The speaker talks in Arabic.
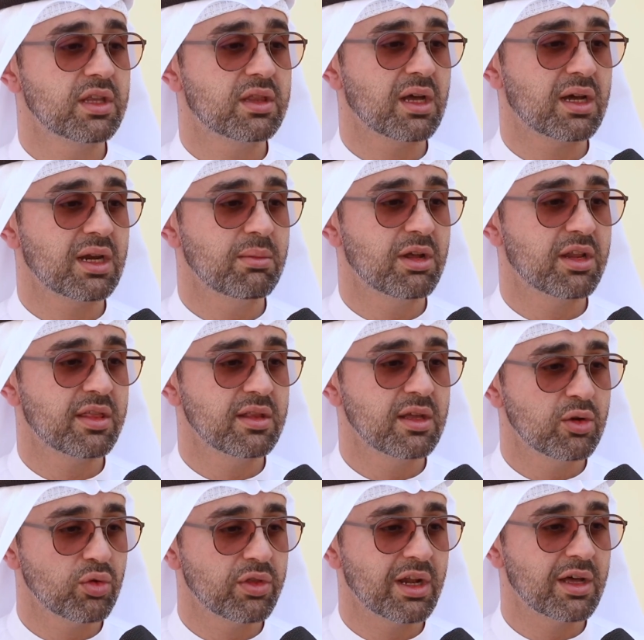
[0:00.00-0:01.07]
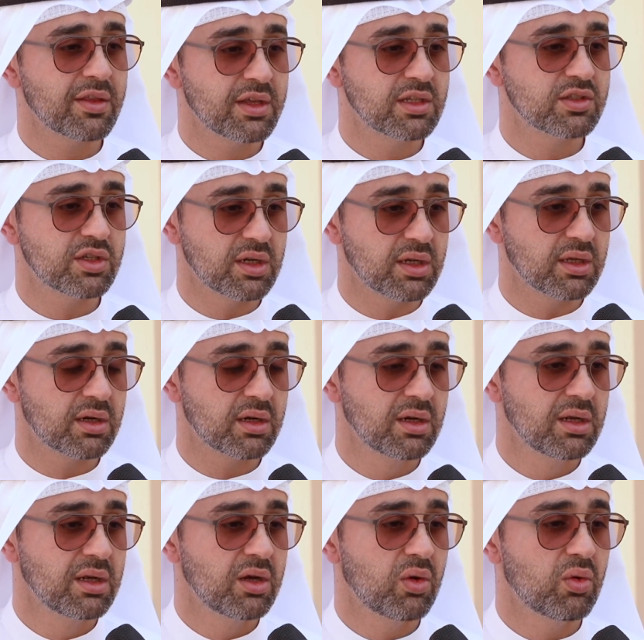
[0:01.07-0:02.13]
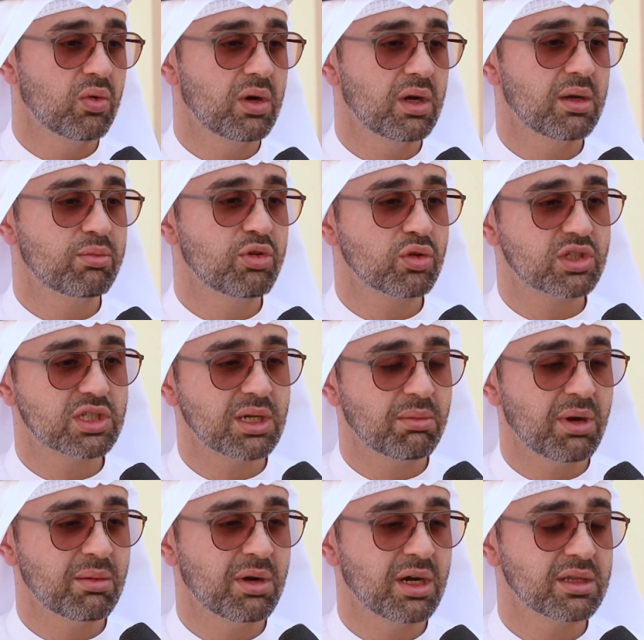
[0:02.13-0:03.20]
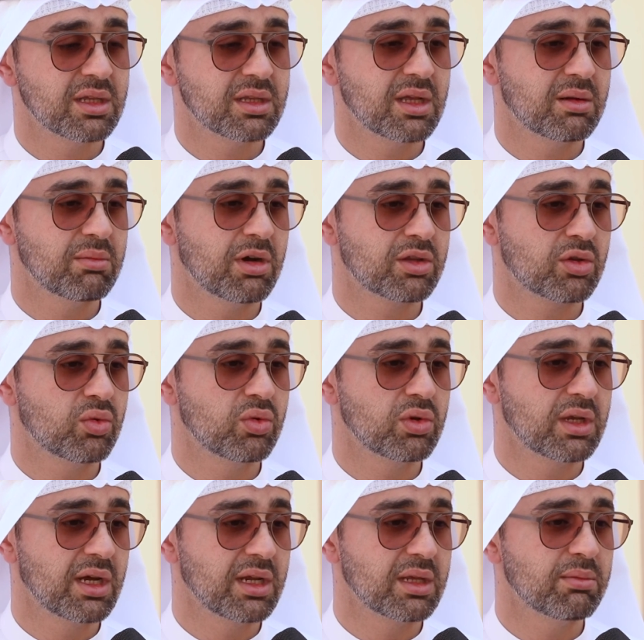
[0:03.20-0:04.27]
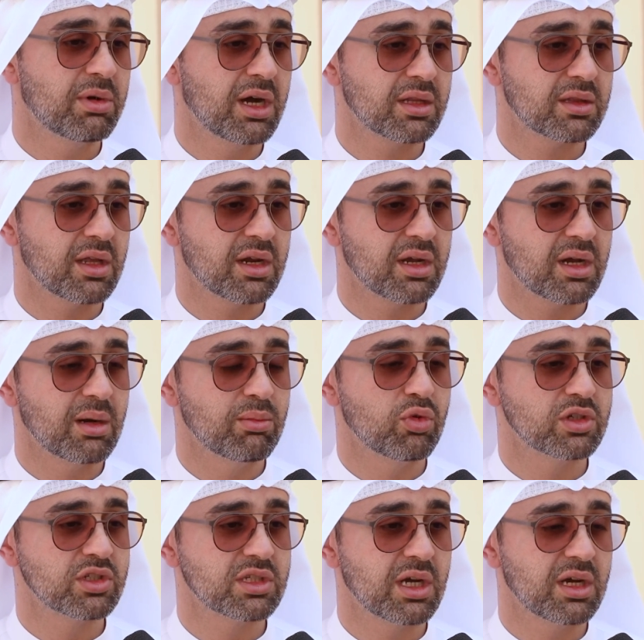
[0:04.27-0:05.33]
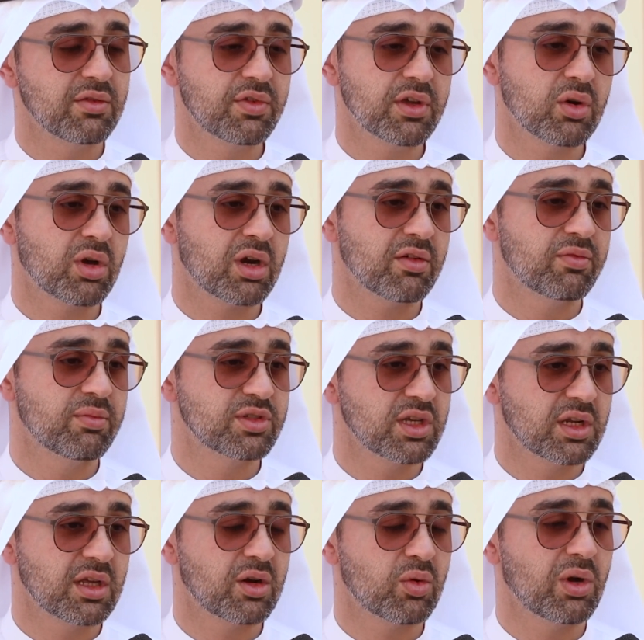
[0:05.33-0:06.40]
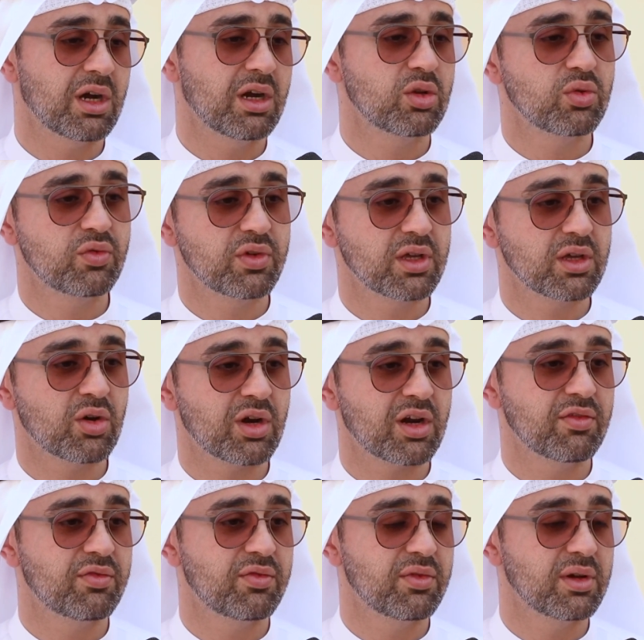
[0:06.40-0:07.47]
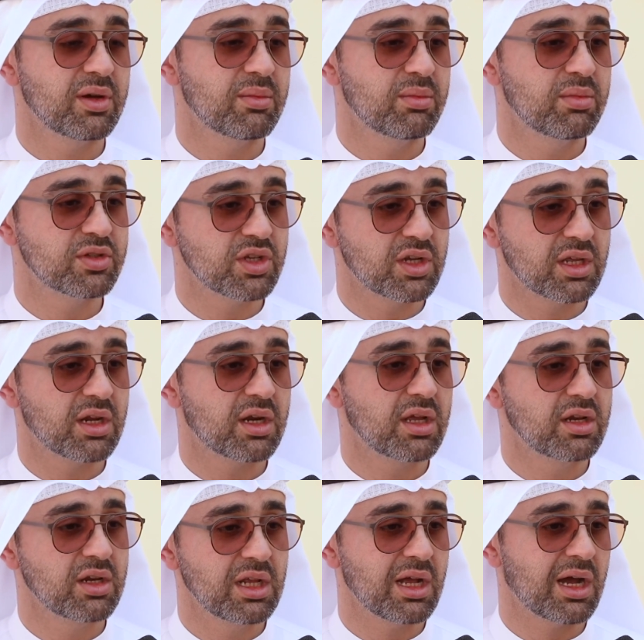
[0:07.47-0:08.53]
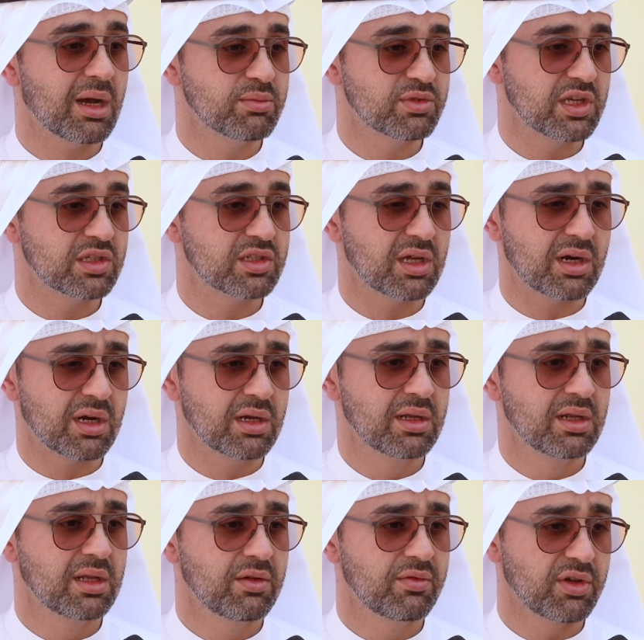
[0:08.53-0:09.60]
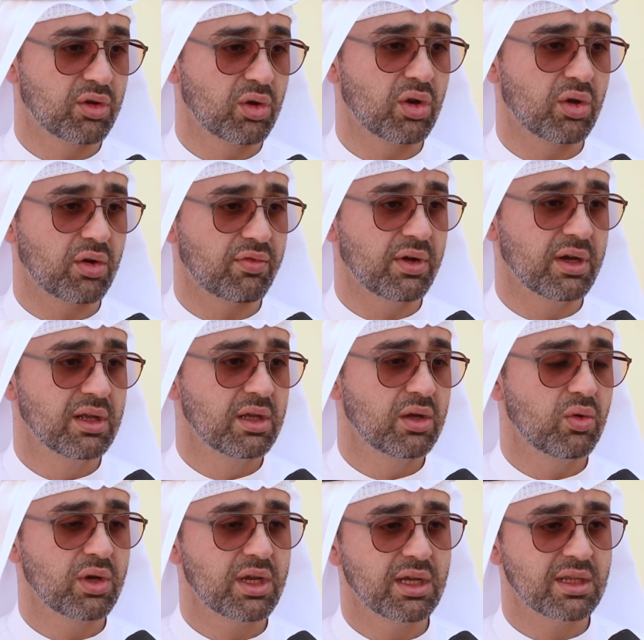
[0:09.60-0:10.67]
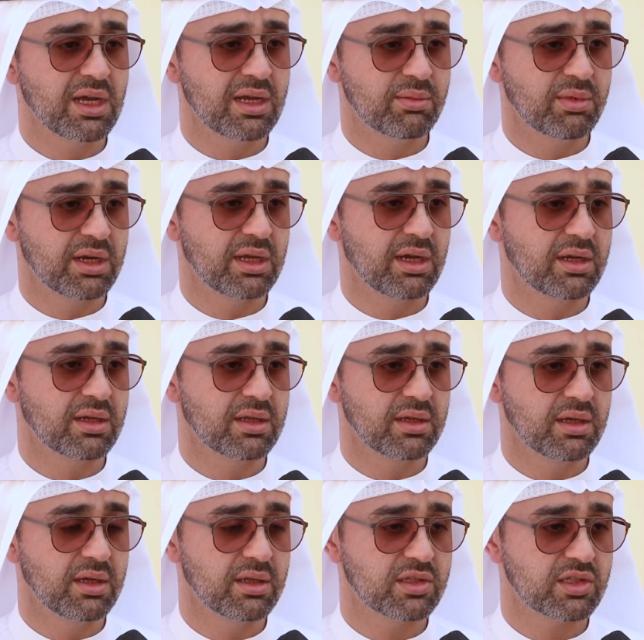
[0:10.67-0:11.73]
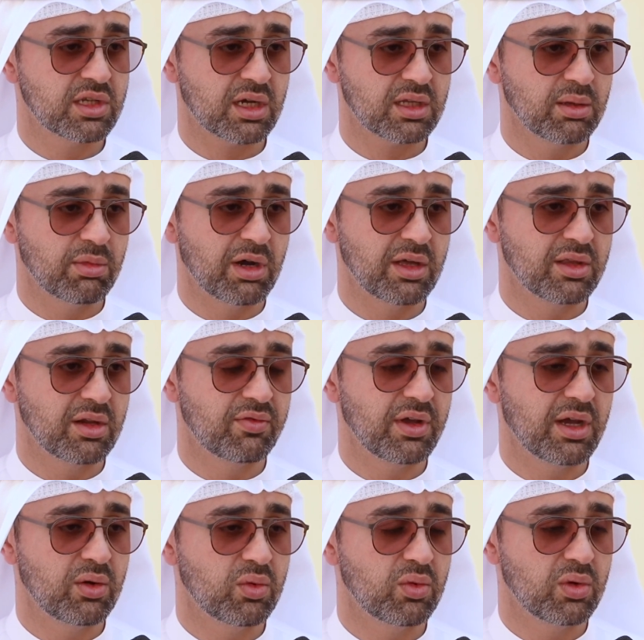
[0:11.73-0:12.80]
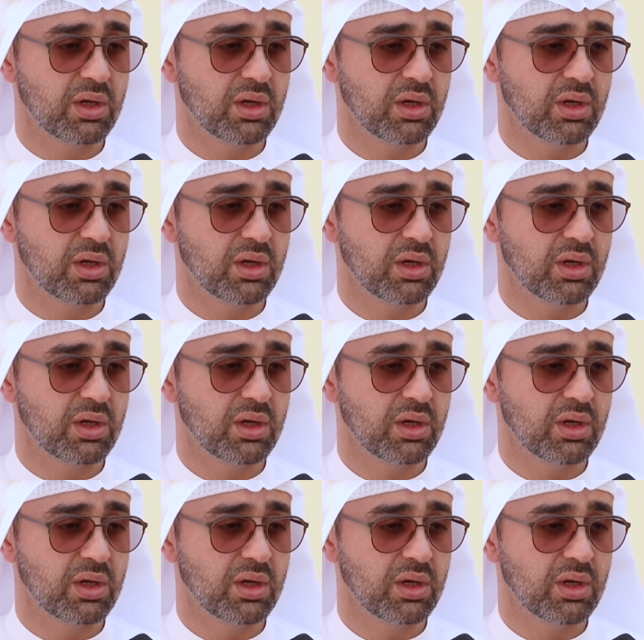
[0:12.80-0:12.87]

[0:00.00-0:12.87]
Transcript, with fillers: في تقريبا 32 سرير وبيوت الشباب عاده ما تكون يعني بهاي الطريقه موزعه في غرف بسرير واحد وفي غرف بسريرين الى خمس اسره في كل غرفه وهي دائما يعني تستقطب هذه الفئه